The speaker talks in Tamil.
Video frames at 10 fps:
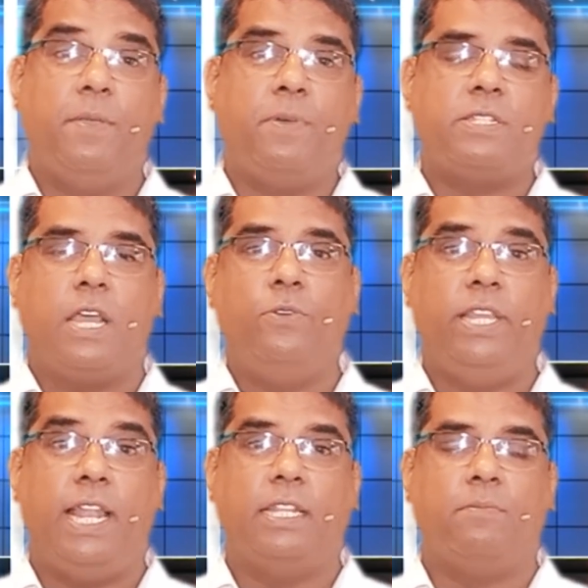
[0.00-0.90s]
இப்போ
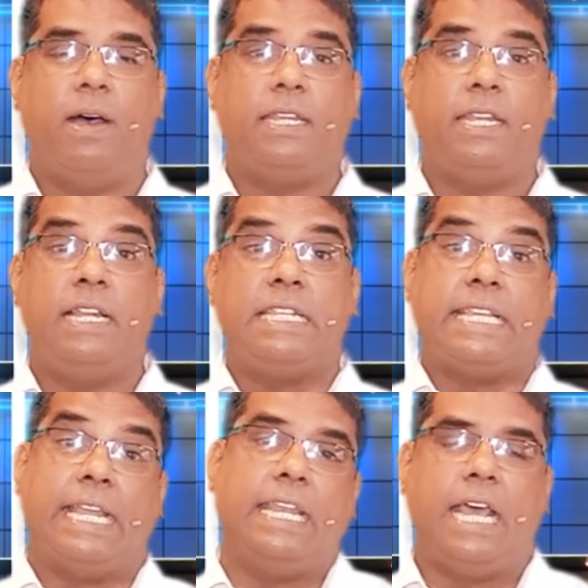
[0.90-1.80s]
சவுதியில் அந்த மாற்றங்கள்
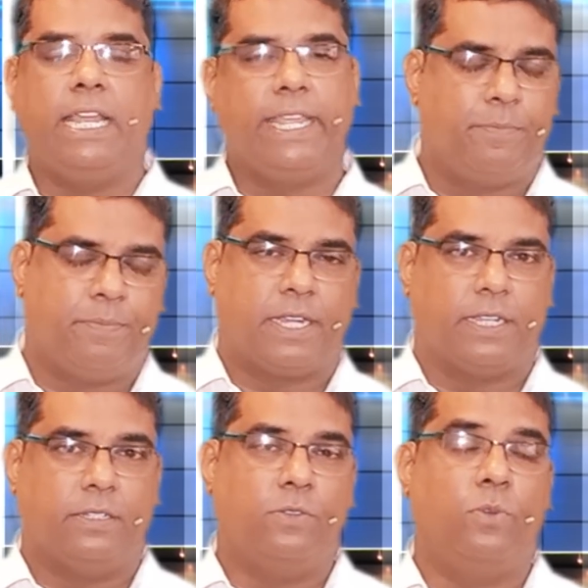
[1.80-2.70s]
சடனாக
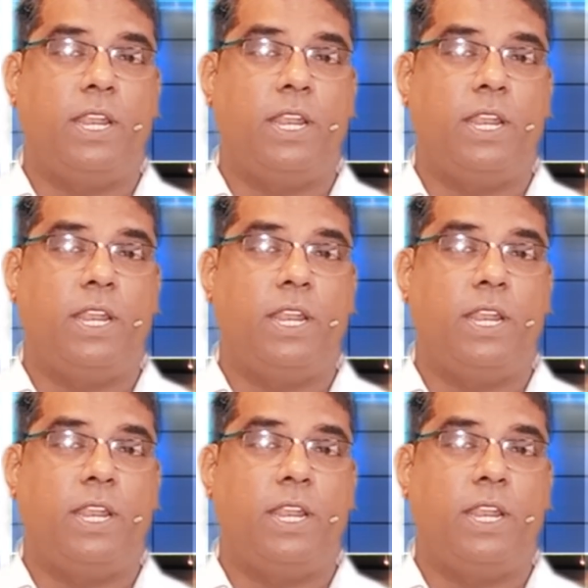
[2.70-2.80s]
ஏற்பட்டது